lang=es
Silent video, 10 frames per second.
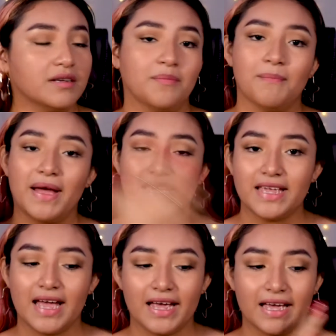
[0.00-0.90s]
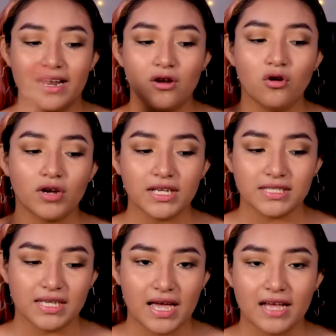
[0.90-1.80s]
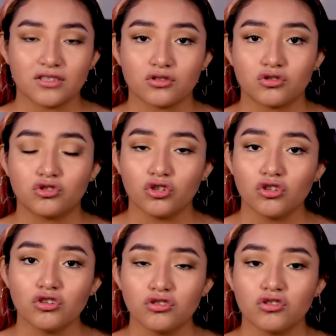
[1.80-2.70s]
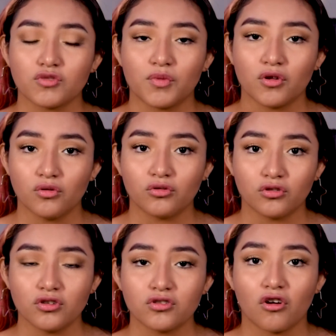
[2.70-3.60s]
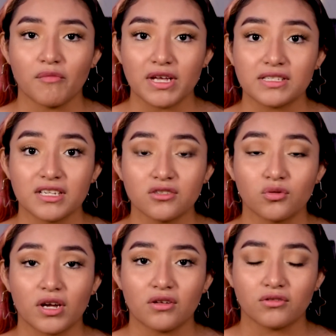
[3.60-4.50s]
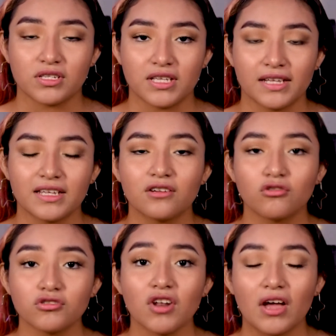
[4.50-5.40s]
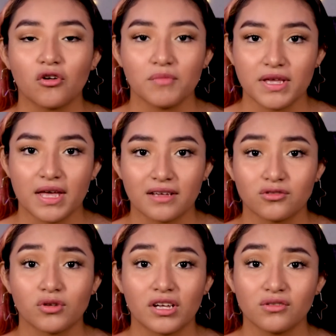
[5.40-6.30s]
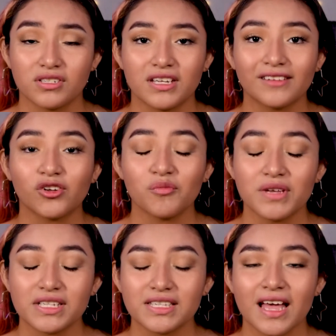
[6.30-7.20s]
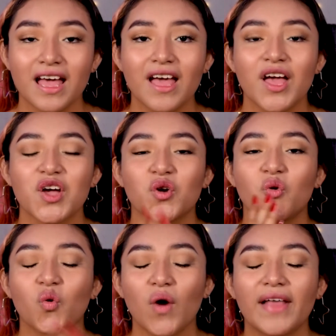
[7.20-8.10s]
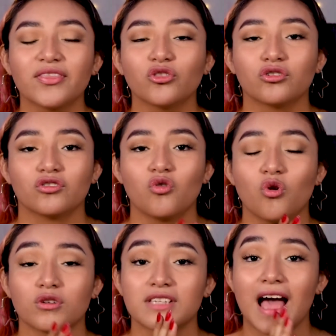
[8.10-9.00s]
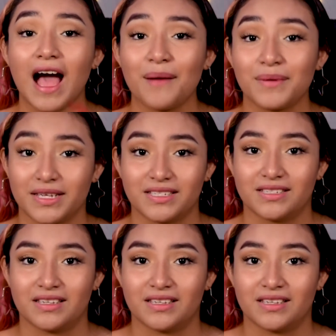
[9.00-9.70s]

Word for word: maquillaje, lo que sea, todos los productos comienzan su caducidad, incluso la comida, su caducidad comienza cuando los abres.